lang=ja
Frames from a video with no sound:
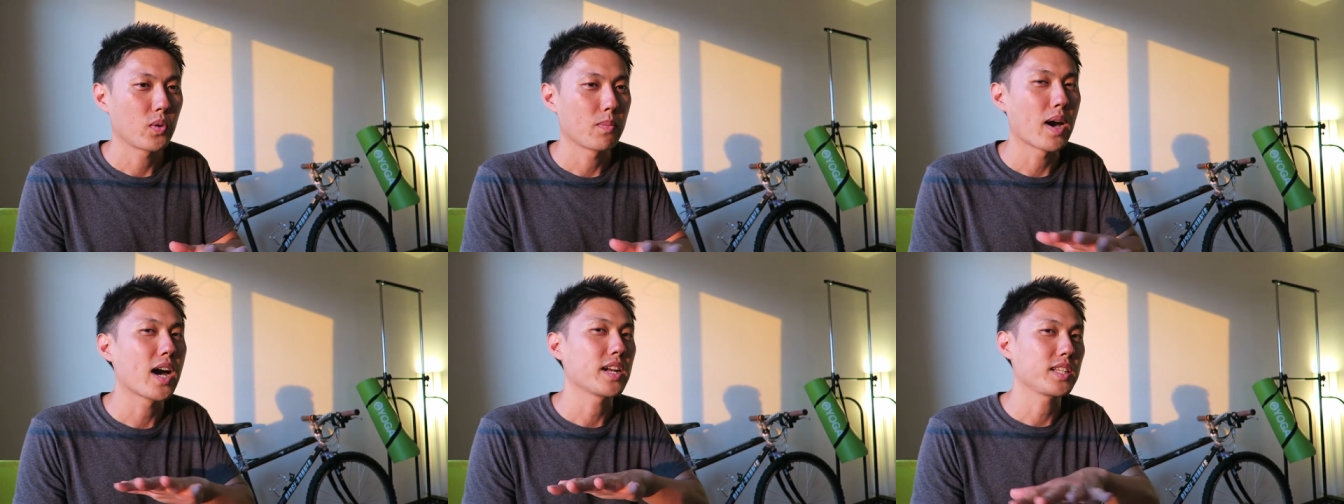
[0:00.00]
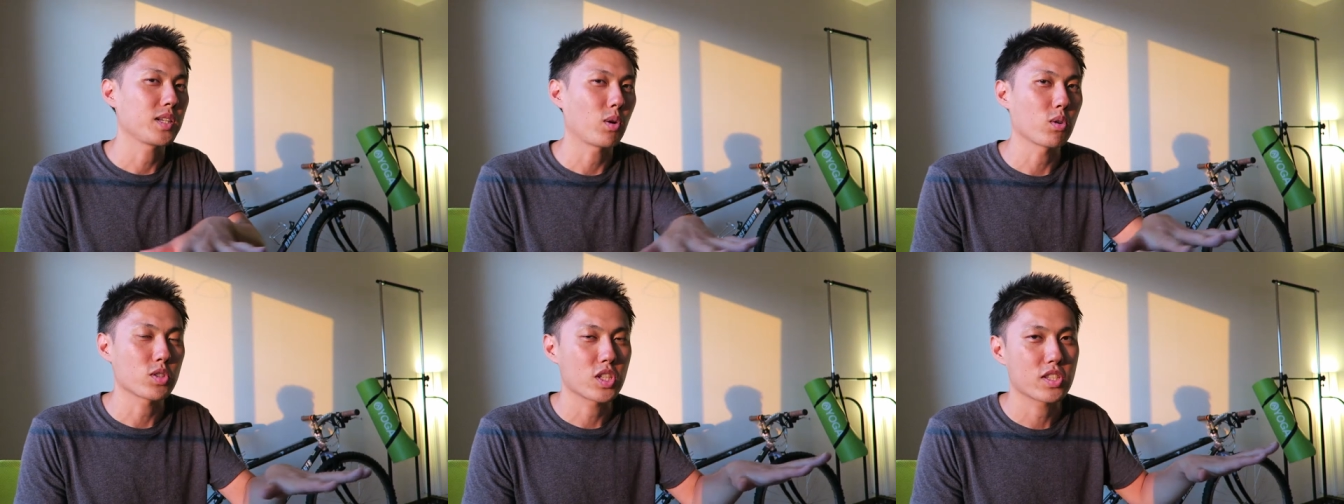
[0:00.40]
周
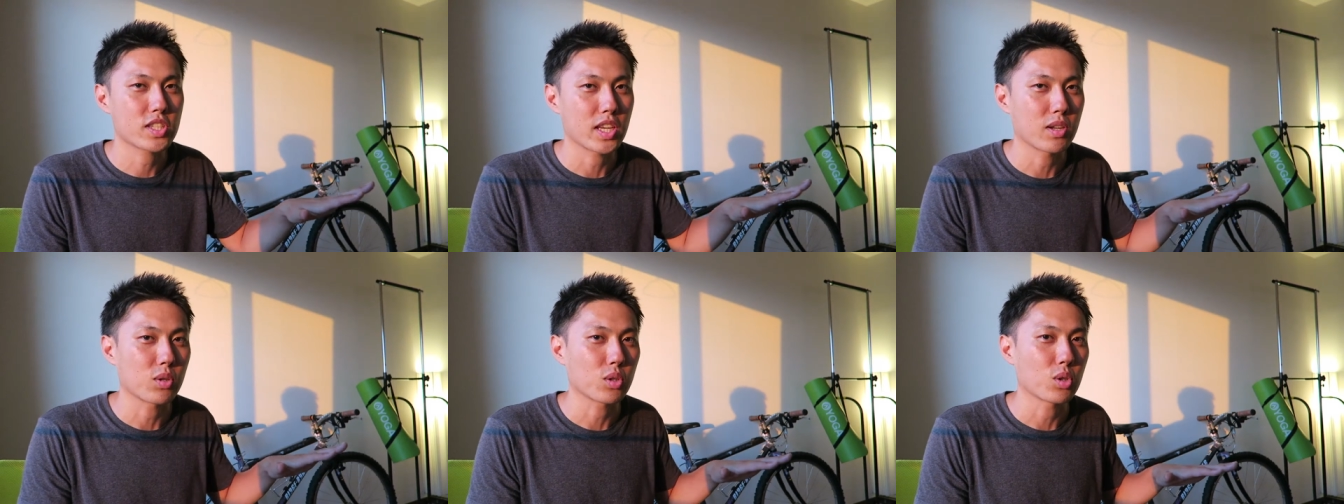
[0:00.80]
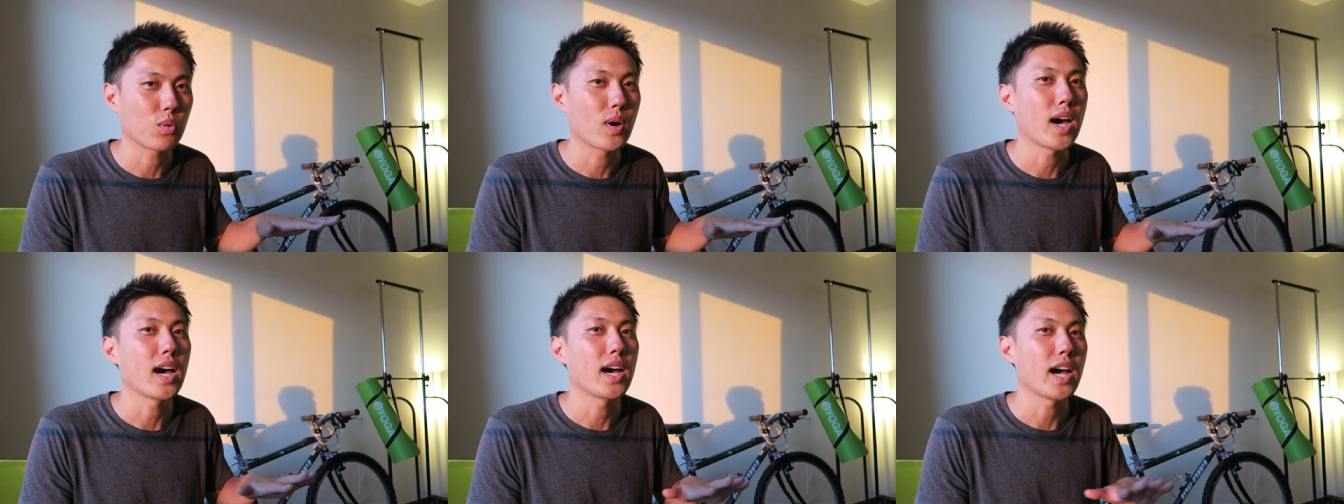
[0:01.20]
りに押し付けること
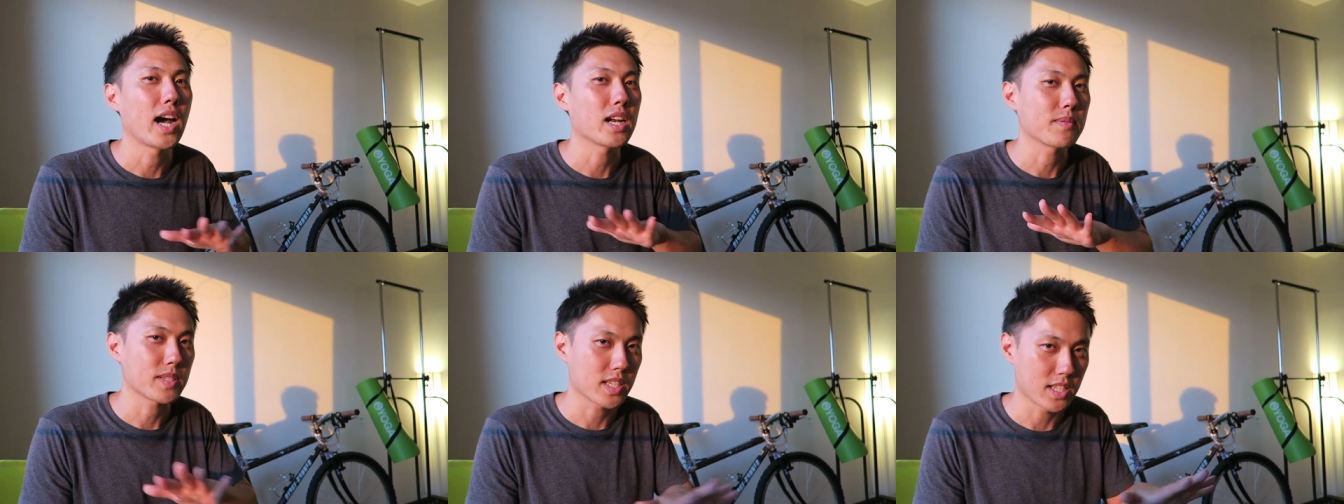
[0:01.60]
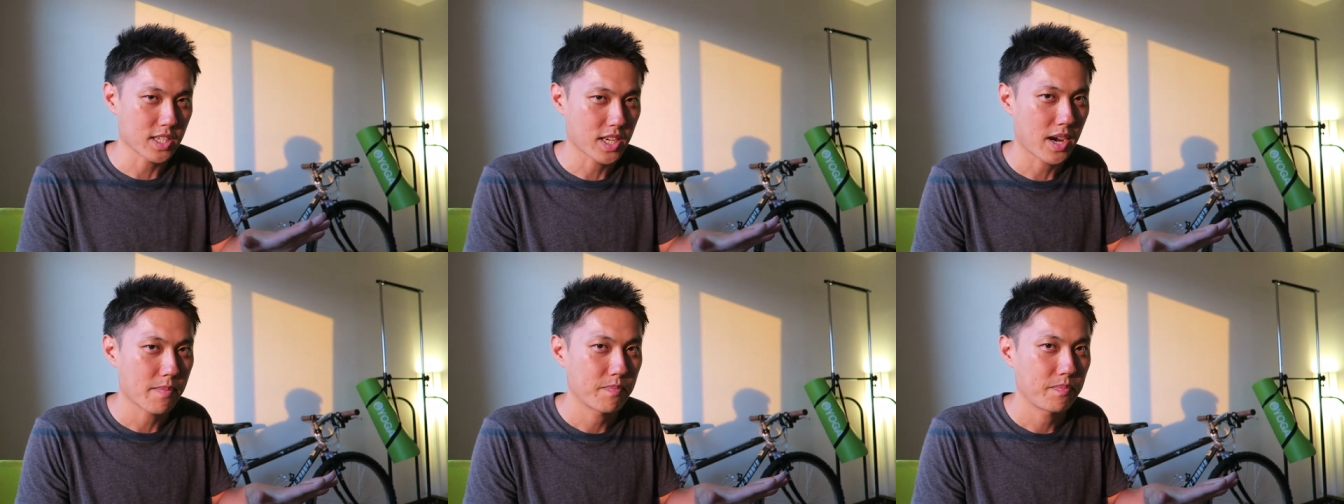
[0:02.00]
はありませんで
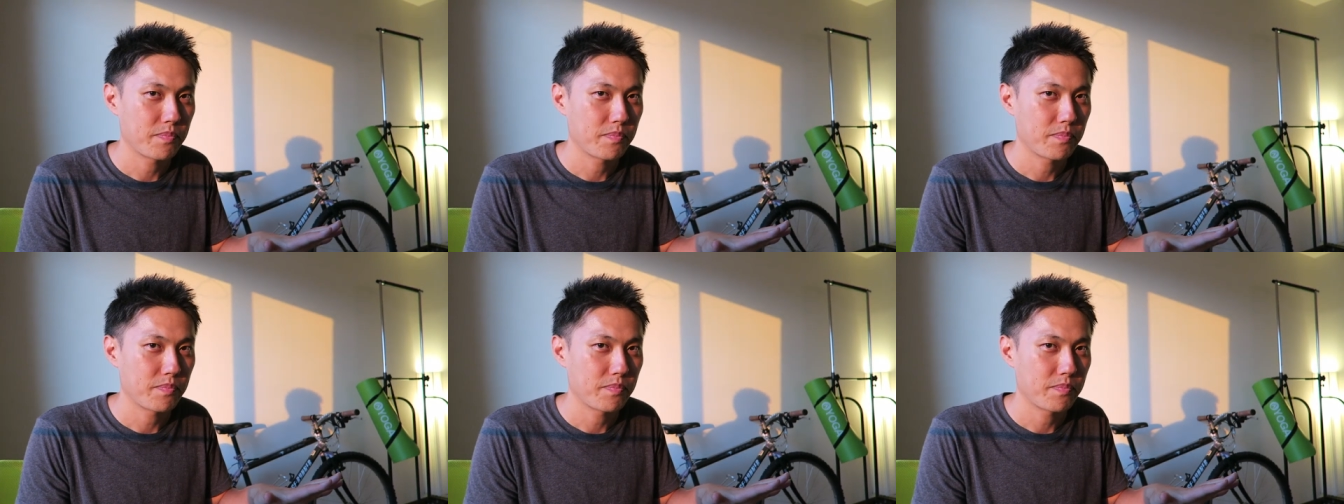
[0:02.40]
した